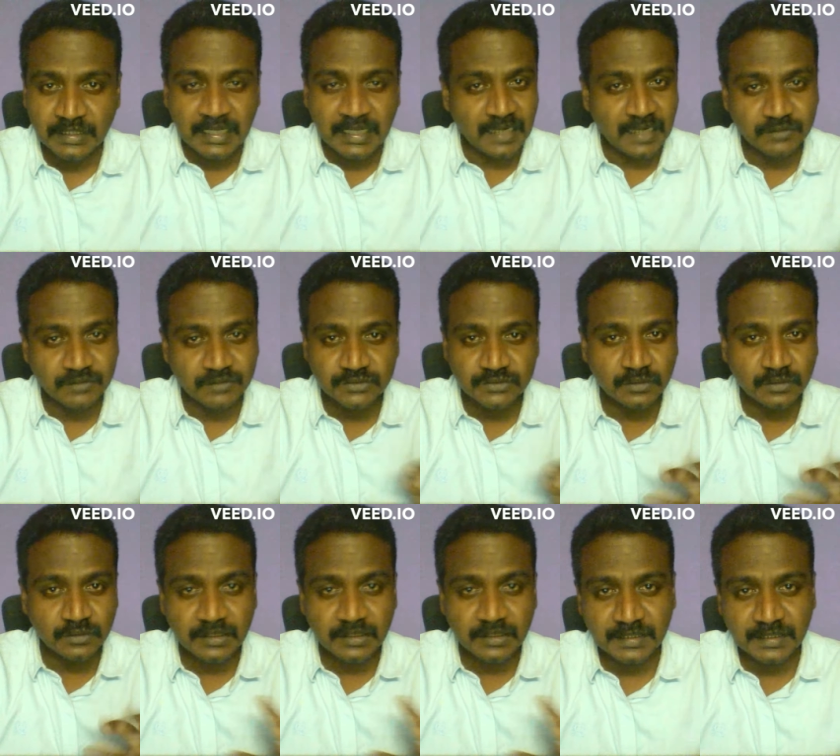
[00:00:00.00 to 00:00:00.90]
அவர் சொல்கிற
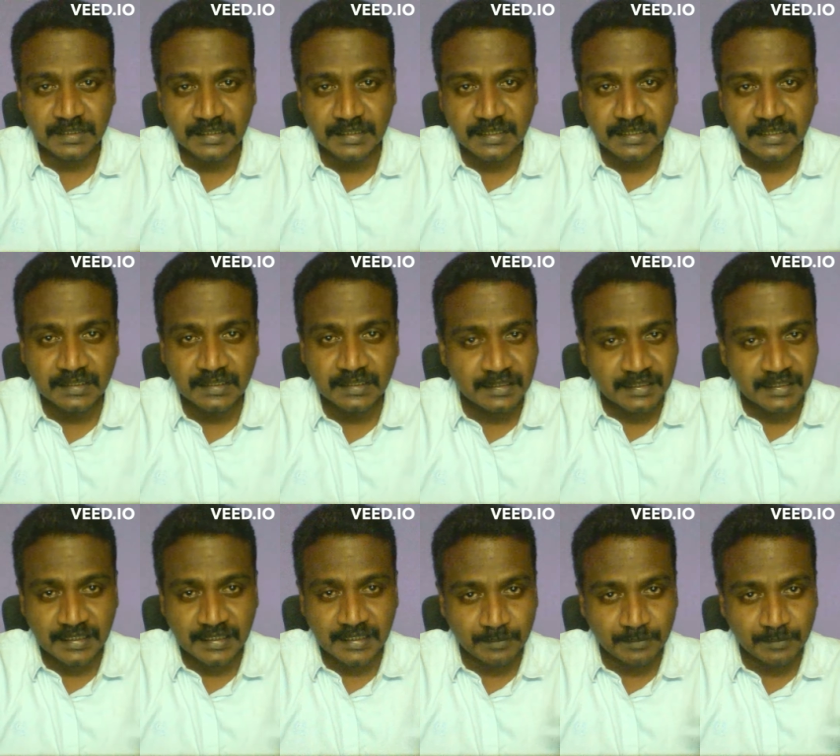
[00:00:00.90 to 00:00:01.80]
மாதிரி
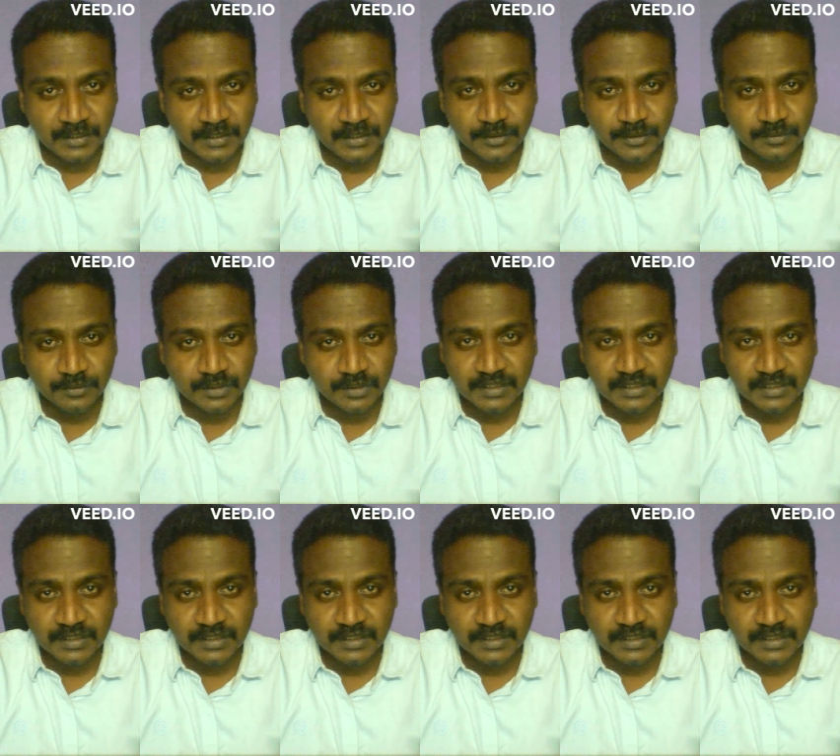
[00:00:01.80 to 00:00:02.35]
எடப்பாடியோட